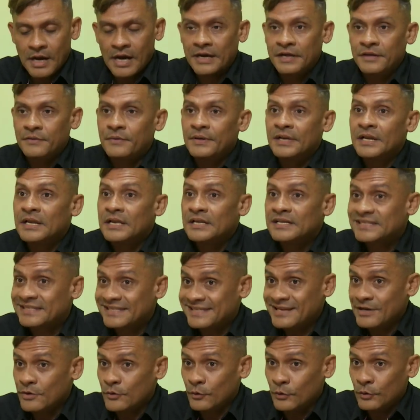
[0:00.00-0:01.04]
a nivel
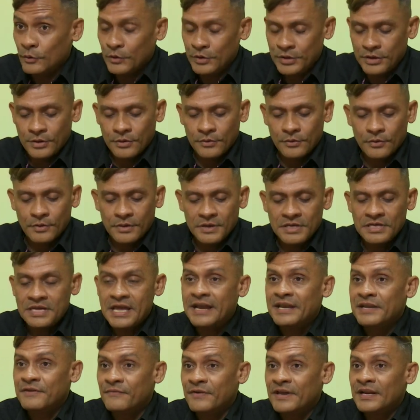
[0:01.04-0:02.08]
psicológico y
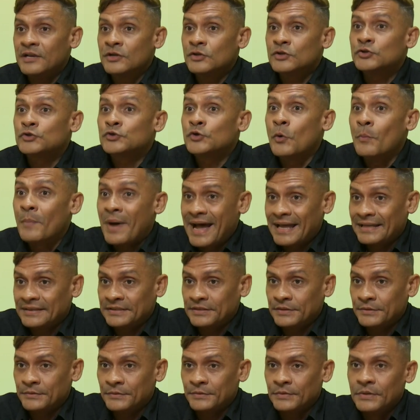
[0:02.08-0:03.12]
a nivel
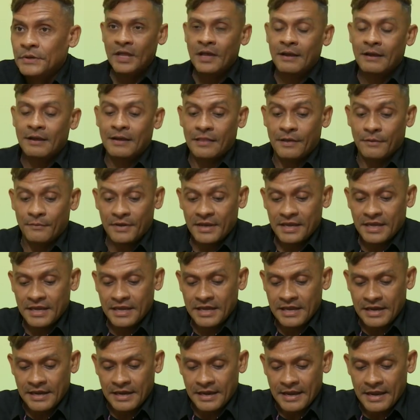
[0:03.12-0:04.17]
somático. Cada vez
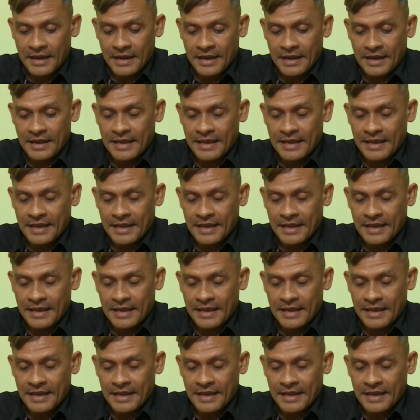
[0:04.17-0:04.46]
que